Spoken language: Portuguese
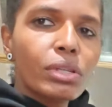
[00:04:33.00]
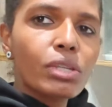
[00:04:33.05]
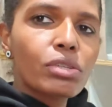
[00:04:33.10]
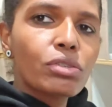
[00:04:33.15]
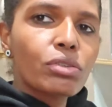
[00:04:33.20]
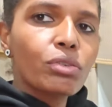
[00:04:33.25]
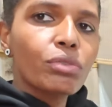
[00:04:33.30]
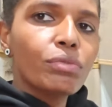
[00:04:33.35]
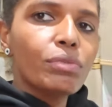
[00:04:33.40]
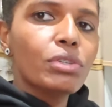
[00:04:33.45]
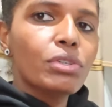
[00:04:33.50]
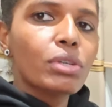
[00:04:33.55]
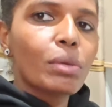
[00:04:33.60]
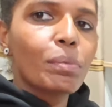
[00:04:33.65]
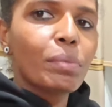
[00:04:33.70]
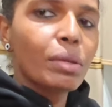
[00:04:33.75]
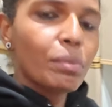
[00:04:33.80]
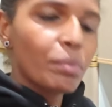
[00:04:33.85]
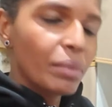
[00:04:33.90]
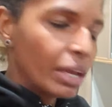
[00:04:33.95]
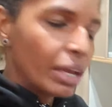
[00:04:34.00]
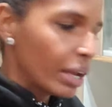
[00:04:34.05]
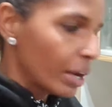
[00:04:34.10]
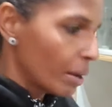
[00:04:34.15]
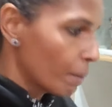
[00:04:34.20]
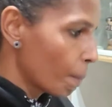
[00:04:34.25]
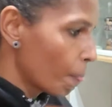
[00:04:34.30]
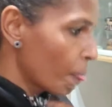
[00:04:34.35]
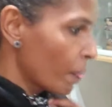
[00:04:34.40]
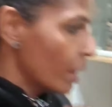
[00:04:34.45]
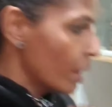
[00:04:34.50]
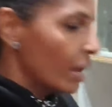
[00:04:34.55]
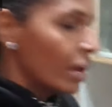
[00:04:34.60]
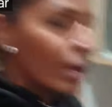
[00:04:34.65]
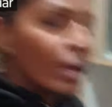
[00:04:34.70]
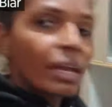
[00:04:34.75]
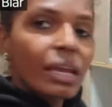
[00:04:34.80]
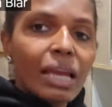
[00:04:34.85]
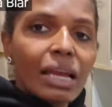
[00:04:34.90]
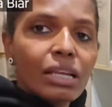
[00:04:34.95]
no início do vídeo a primeira.
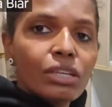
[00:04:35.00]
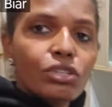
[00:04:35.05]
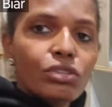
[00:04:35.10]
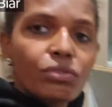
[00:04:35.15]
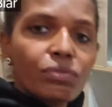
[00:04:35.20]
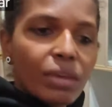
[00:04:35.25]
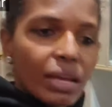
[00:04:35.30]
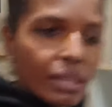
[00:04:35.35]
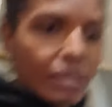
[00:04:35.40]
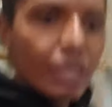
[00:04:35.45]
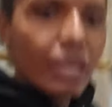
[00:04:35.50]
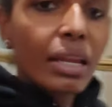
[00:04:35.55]
Quem tiver